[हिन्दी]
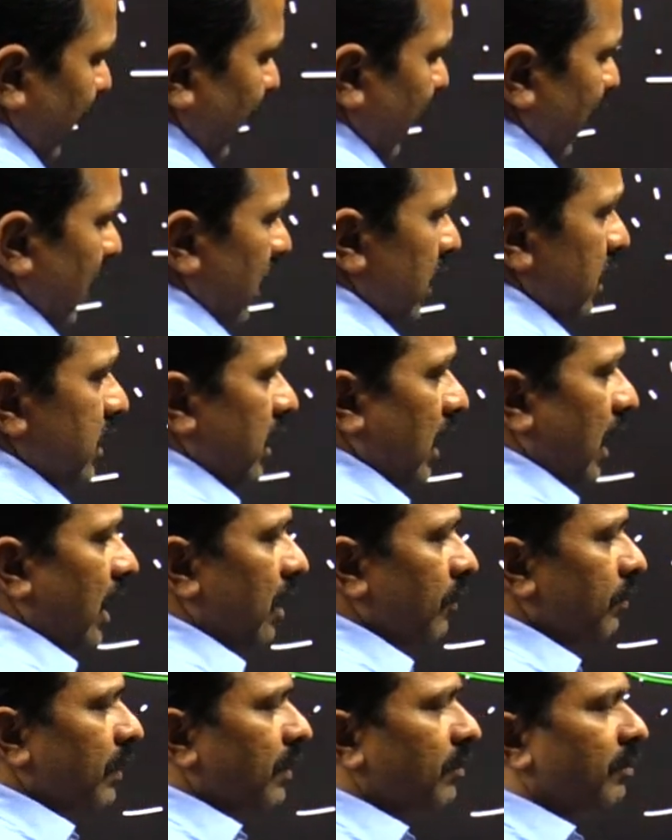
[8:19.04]
एयर जहाँ
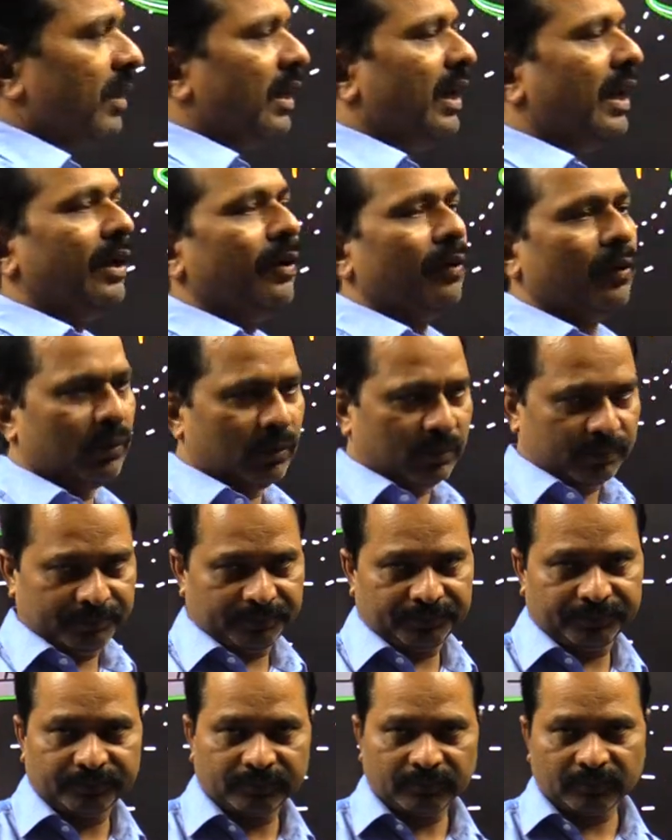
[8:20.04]
पे मिले हों
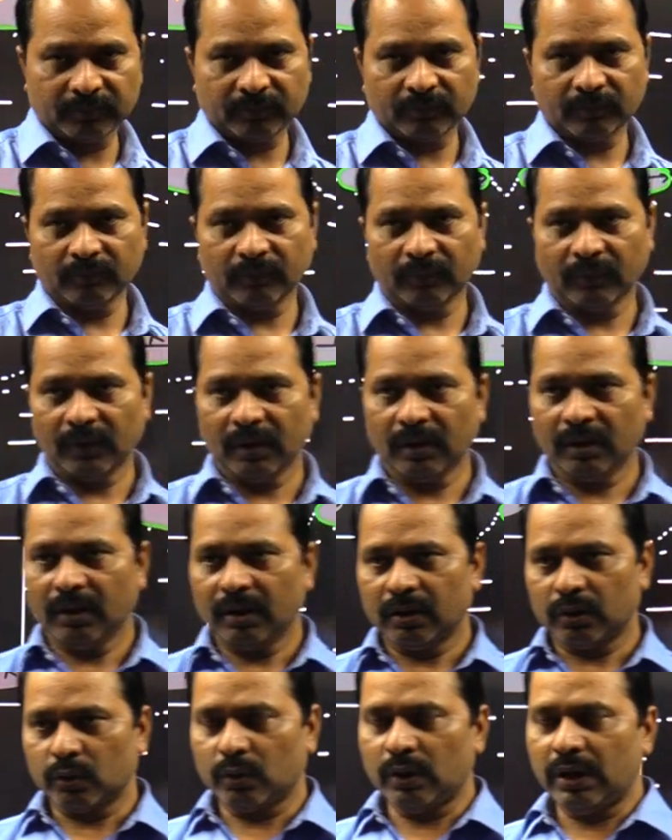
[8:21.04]

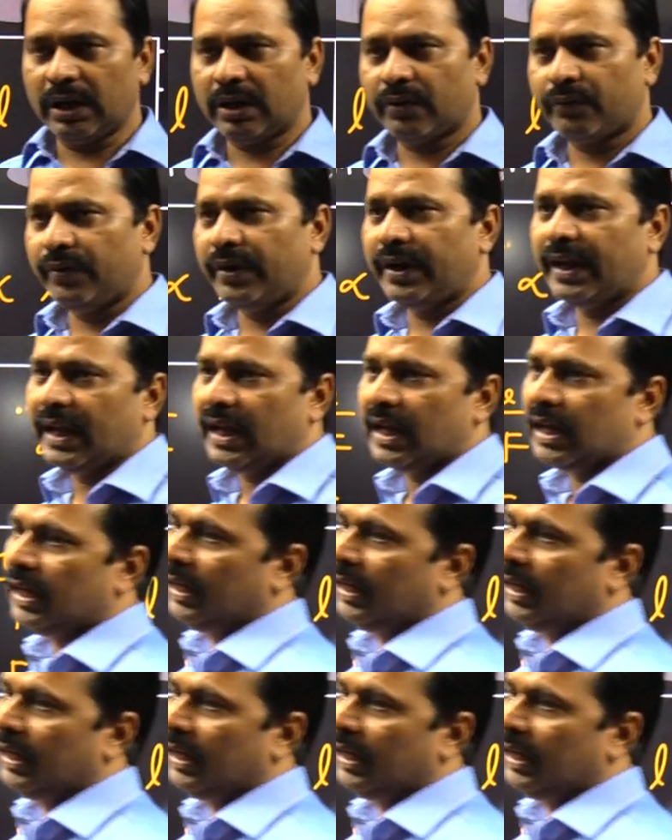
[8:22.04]
तो लिक्विड एयर